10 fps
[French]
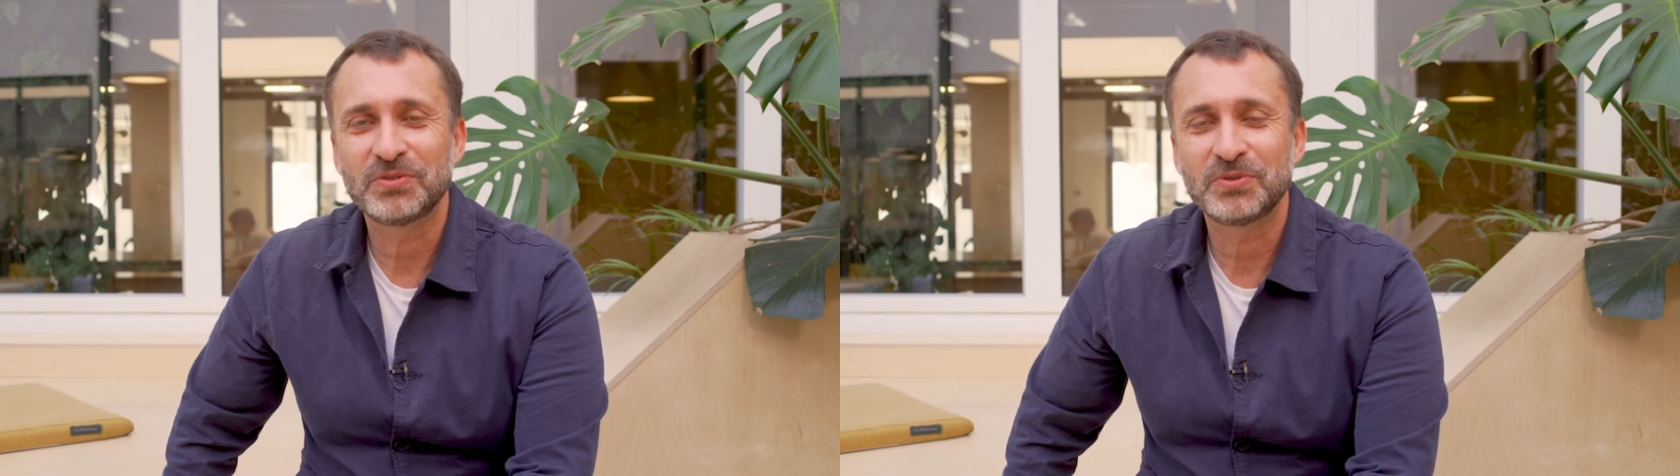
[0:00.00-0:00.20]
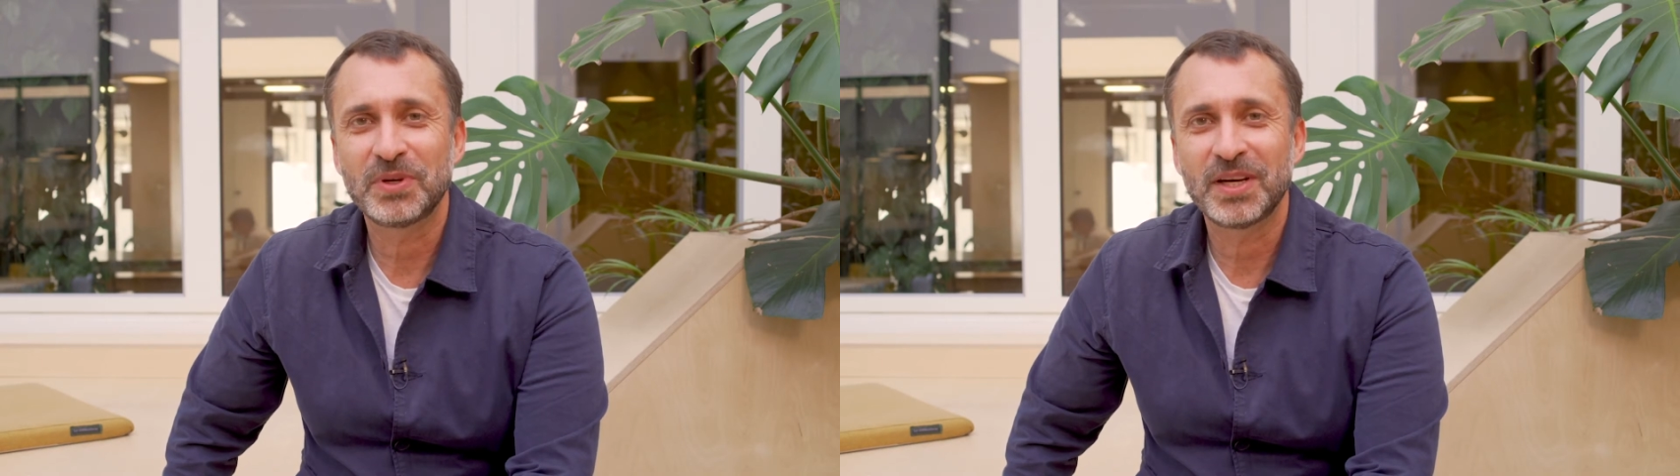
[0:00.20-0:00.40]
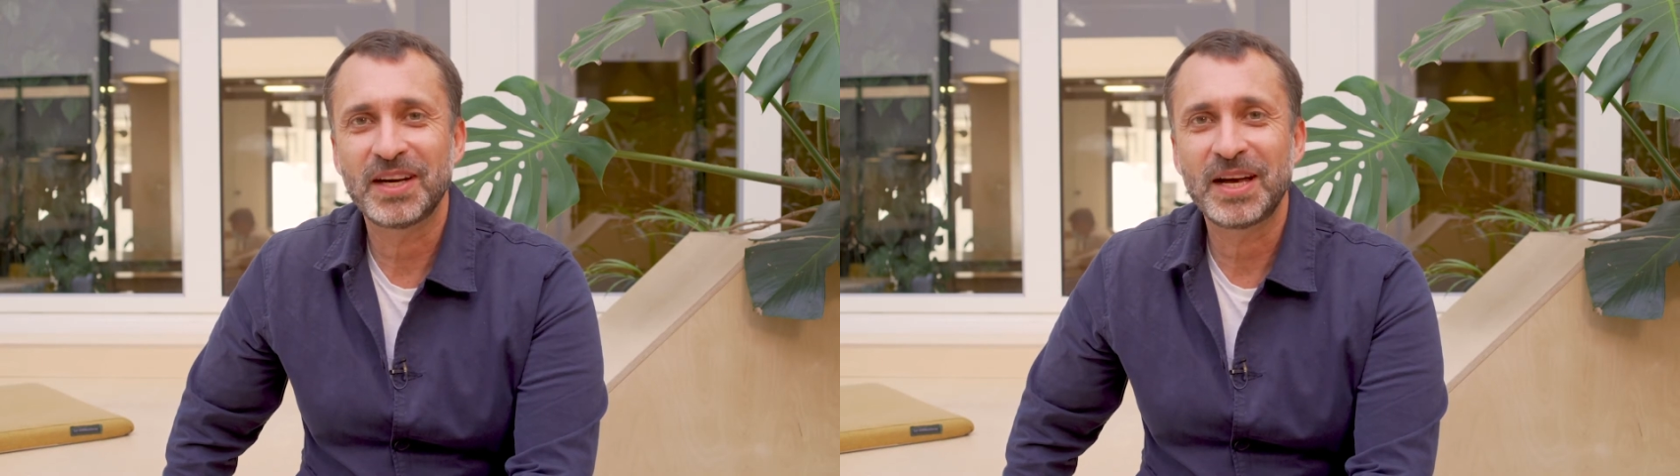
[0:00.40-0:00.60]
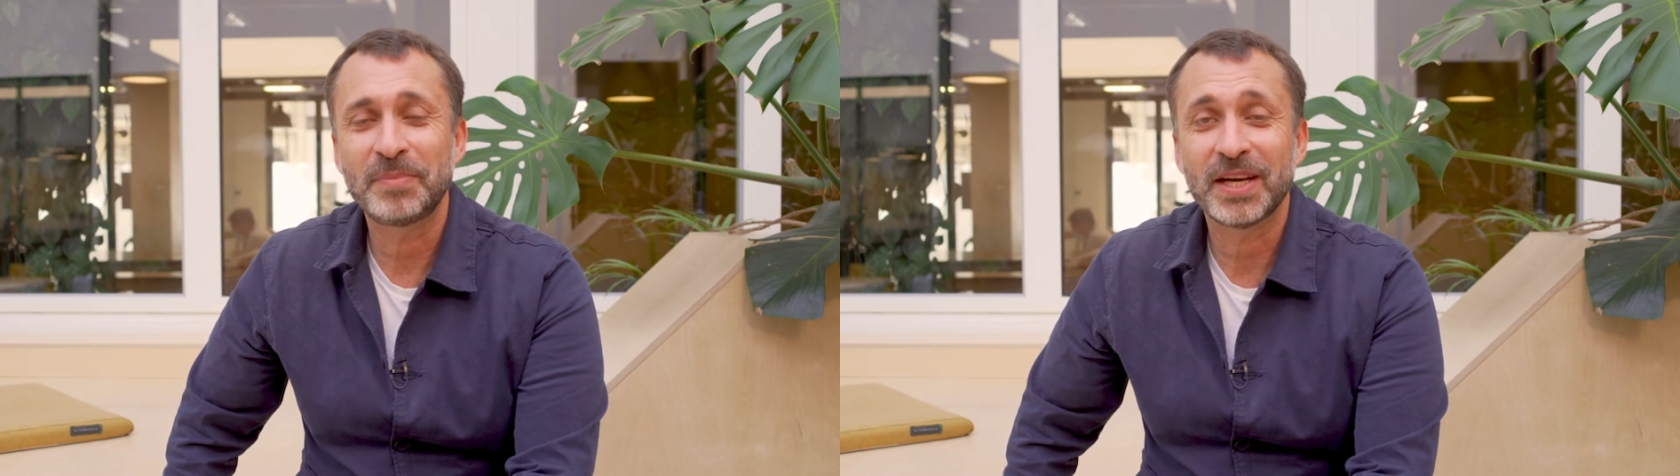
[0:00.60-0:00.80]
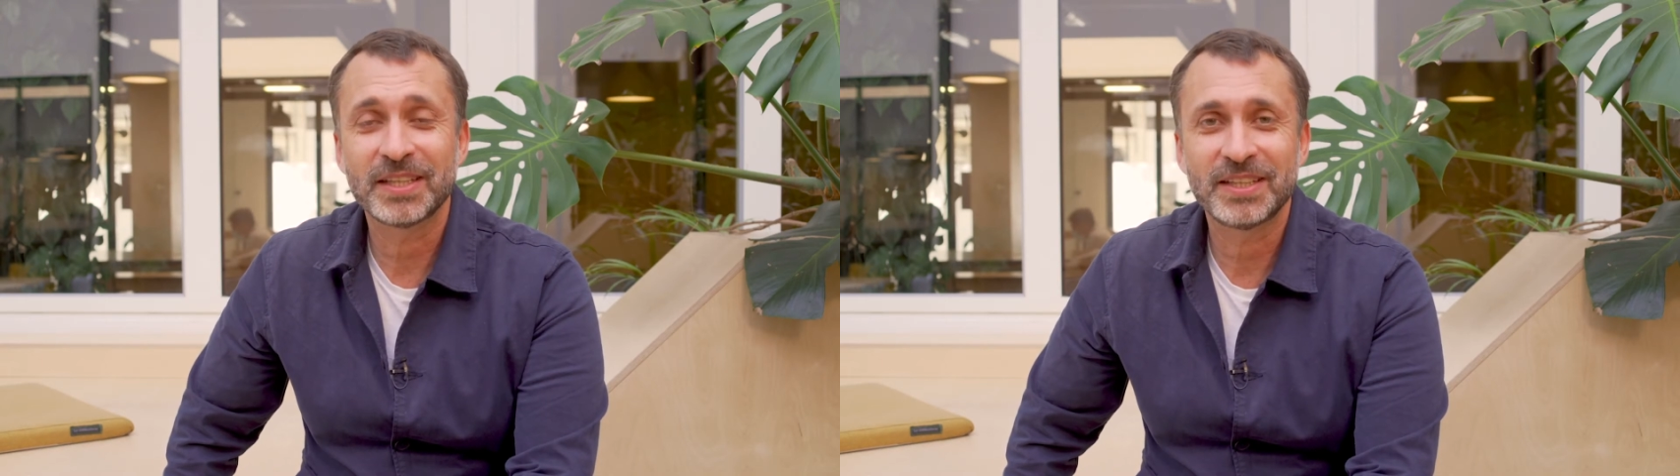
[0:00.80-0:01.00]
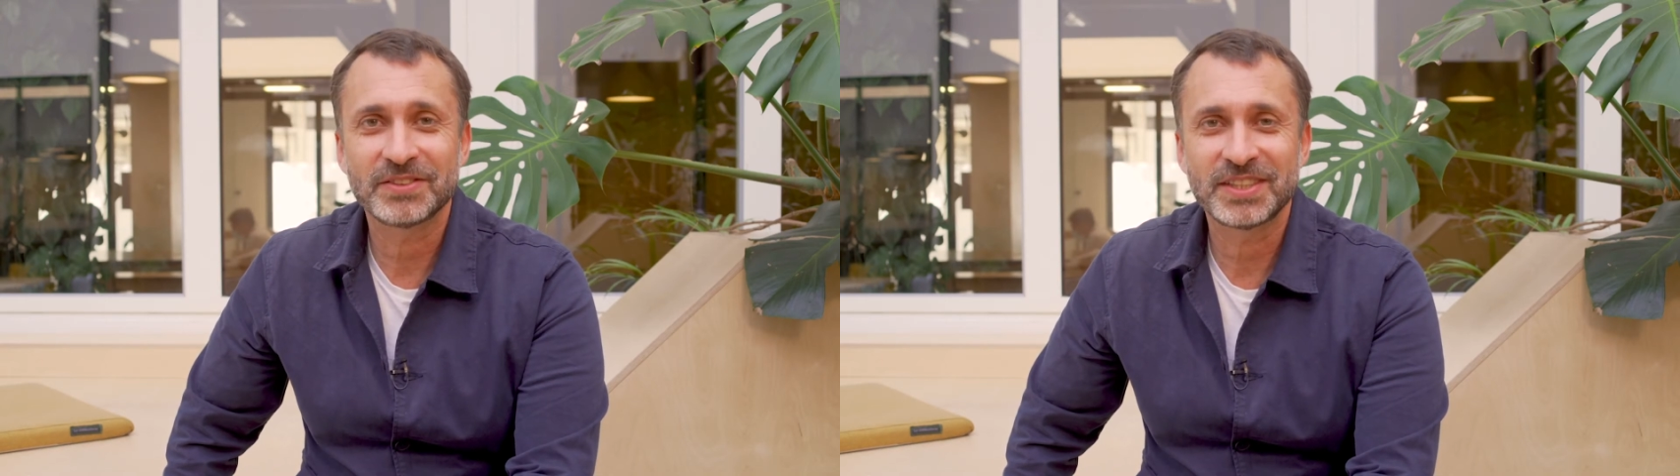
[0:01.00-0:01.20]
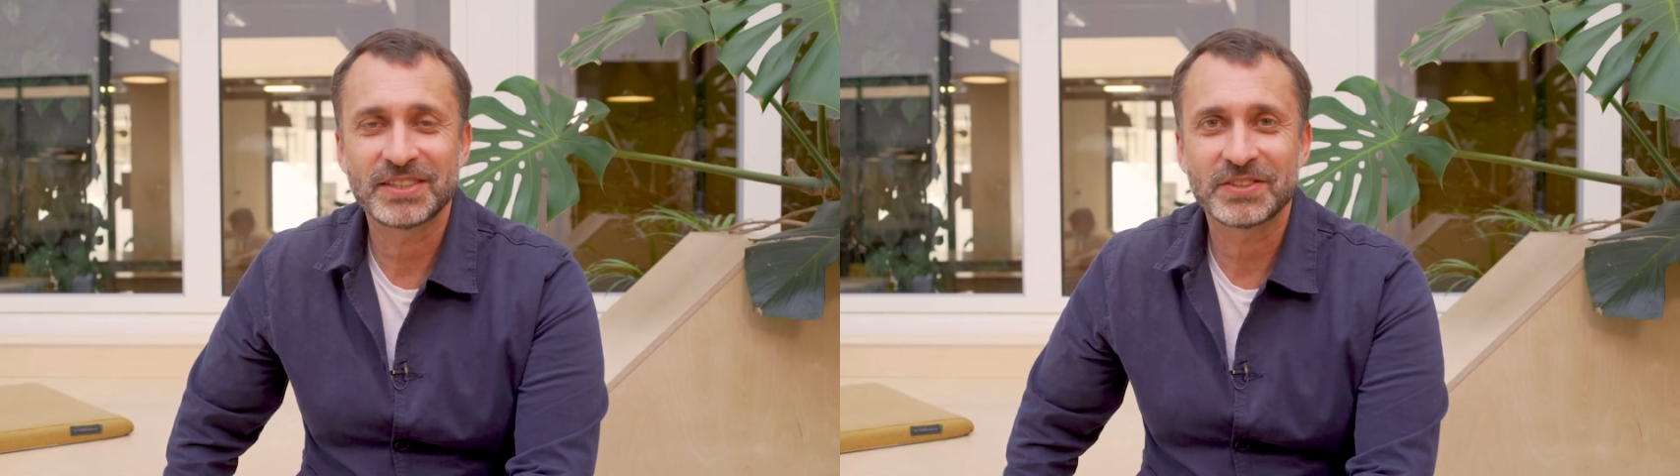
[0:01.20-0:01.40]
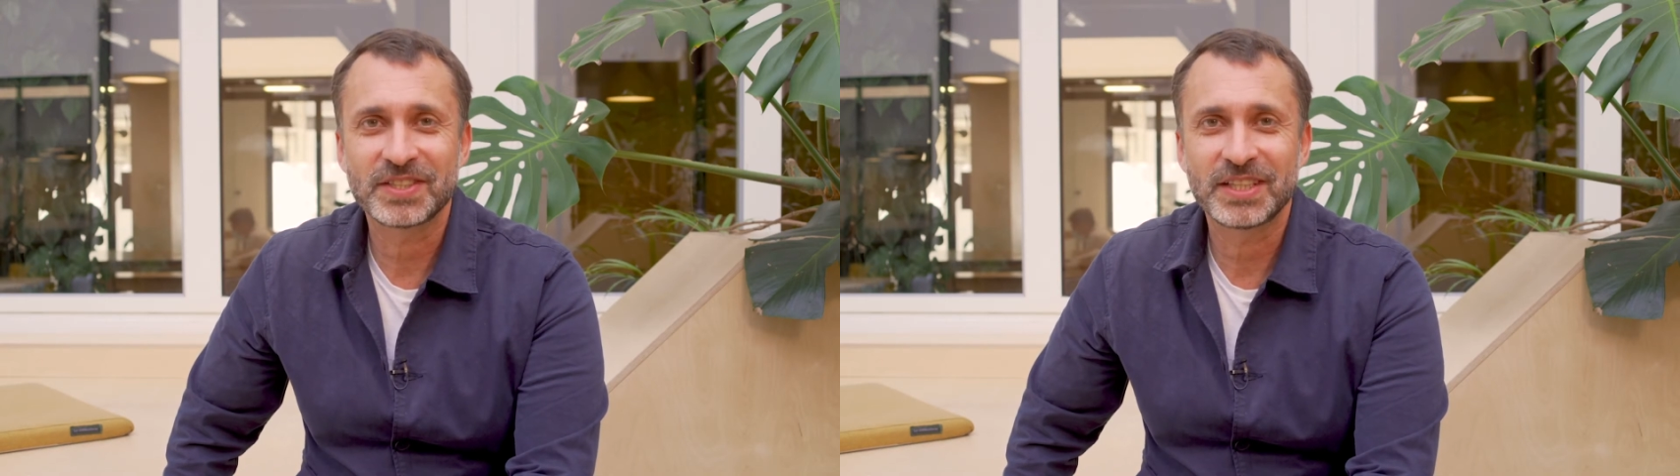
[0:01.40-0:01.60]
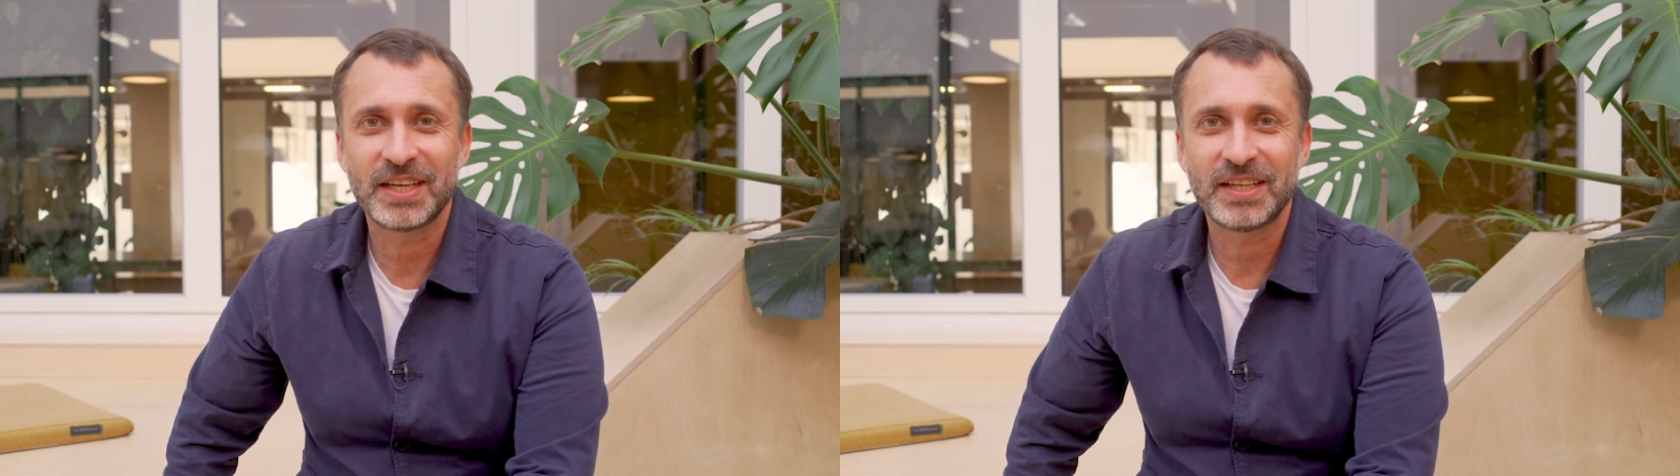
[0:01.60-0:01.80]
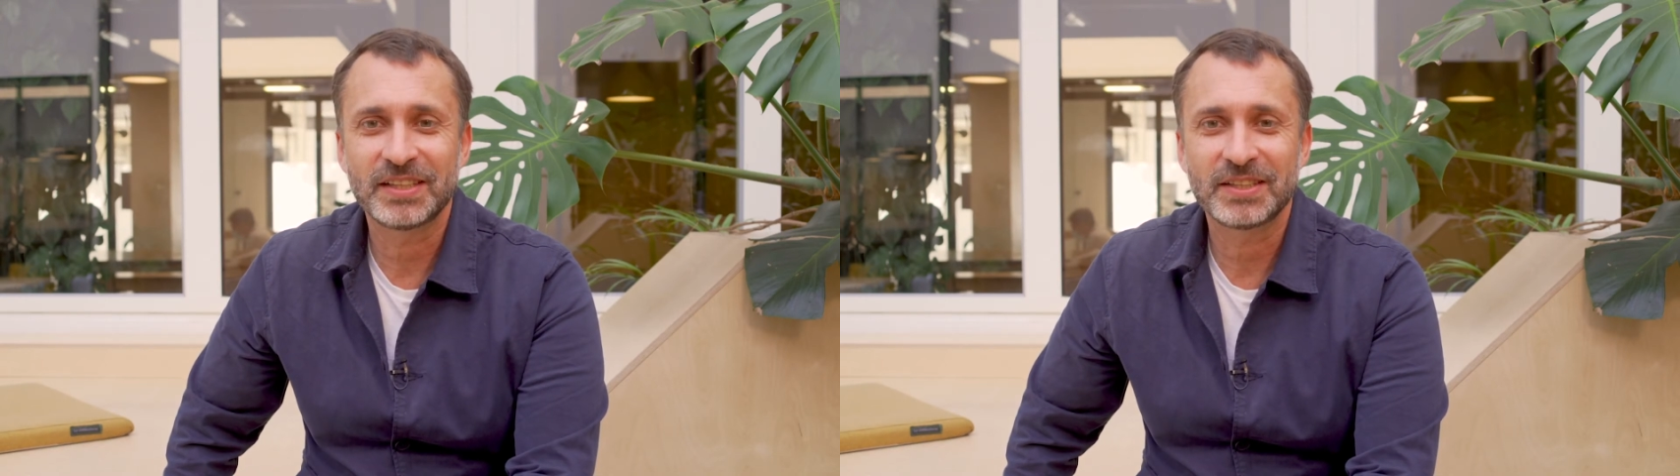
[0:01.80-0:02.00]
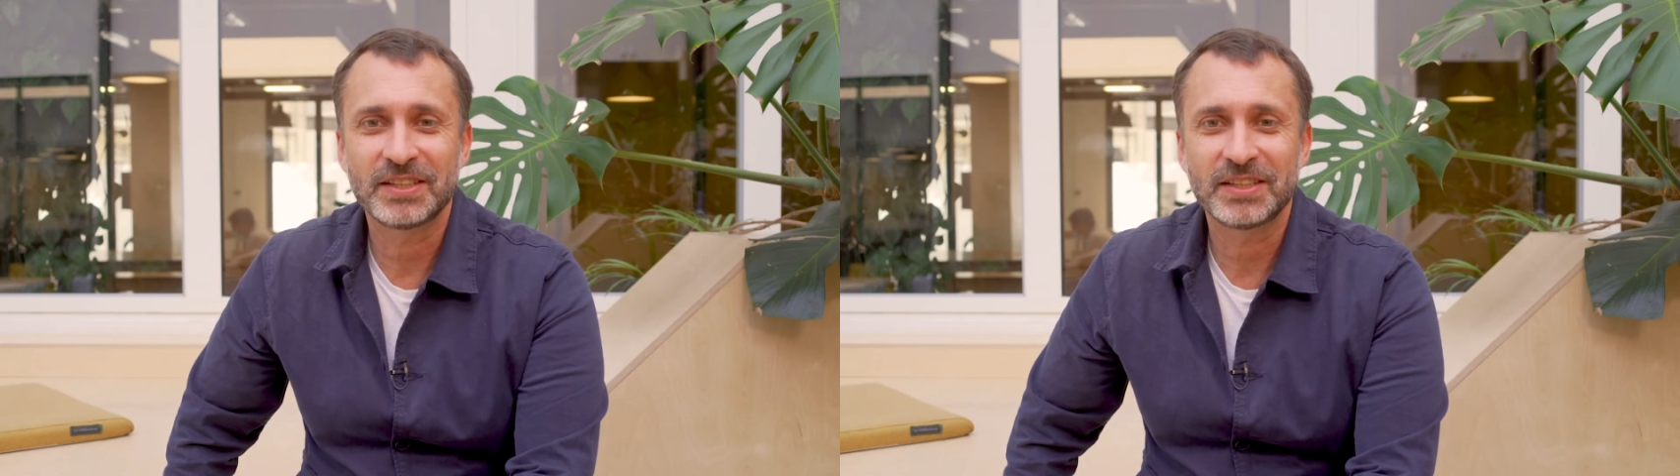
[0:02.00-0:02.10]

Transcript: fois à Paris et en distanciel